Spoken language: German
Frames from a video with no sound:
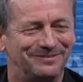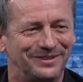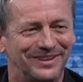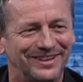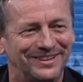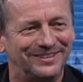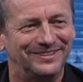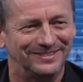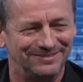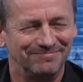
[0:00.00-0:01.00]
von
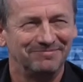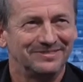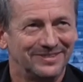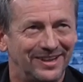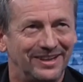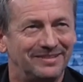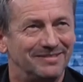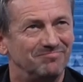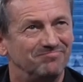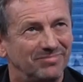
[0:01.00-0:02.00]
daher
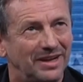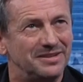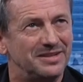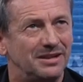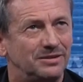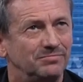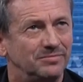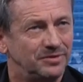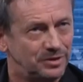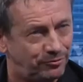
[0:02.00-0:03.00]
eine sehr,
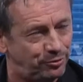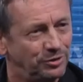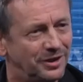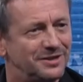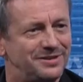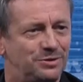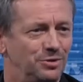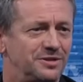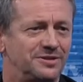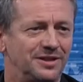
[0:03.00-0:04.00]
gefühlt eine sehr
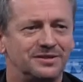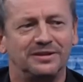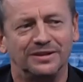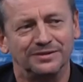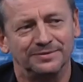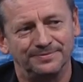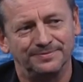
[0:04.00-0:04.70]
kurze Zeit, zehn Jahre.